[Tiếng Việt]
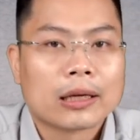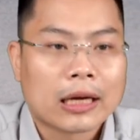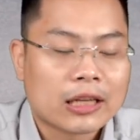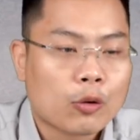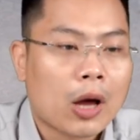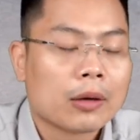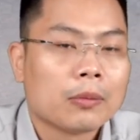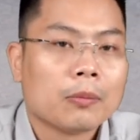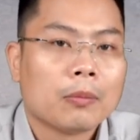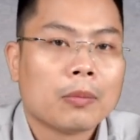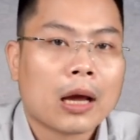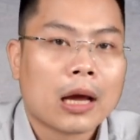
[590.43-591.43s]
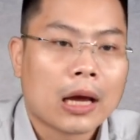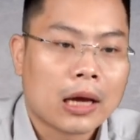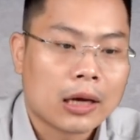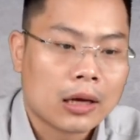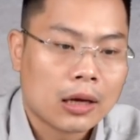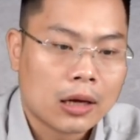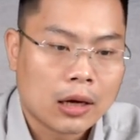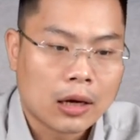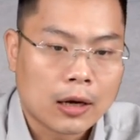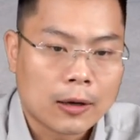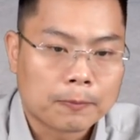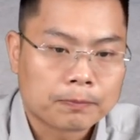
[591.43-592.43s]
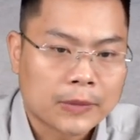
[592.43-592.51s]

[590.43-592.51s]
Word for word: cái giai đoạn mà à,